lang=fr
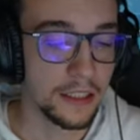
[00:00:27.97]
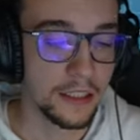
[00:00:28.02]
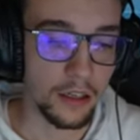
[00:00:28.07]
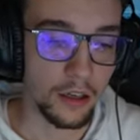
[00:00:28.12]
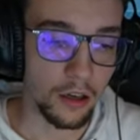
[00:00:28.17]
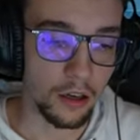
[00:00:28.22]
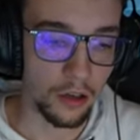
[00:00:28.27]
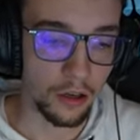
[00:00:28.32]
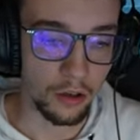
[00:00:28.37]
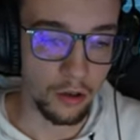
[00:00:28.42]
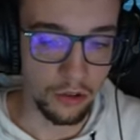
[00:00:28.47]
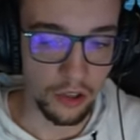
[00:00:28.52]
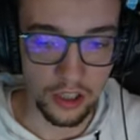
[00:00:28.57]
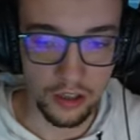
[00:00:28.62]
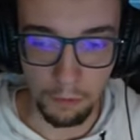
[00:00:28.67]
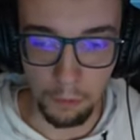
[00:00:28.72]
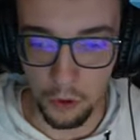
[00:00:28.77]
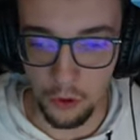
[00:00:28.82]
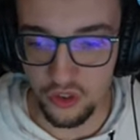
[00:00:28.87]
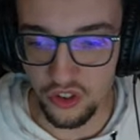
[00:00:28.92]
euh,
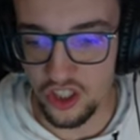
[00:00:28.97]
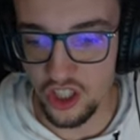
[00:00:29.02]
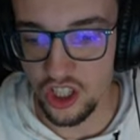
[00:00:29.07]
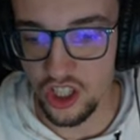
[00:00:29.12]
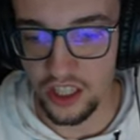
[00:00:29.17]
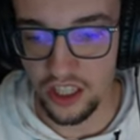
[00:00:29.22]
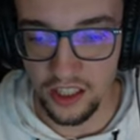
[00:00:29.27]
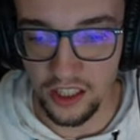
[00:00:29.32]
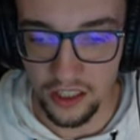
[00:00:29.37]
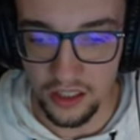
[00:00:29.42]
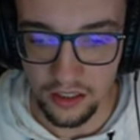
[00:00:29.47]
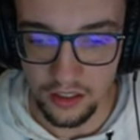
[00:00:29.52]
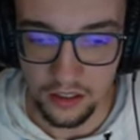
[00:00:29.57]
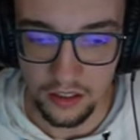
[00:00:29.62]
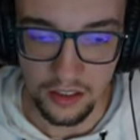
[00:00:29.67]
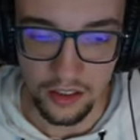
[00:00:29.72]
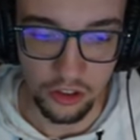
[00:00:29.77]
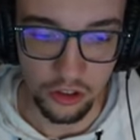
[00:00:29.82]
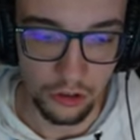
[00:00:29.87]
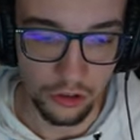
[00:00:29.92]
honnêtement, si je l'ai,
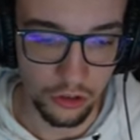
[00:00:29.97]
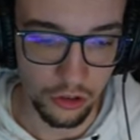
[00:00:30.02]
les gens,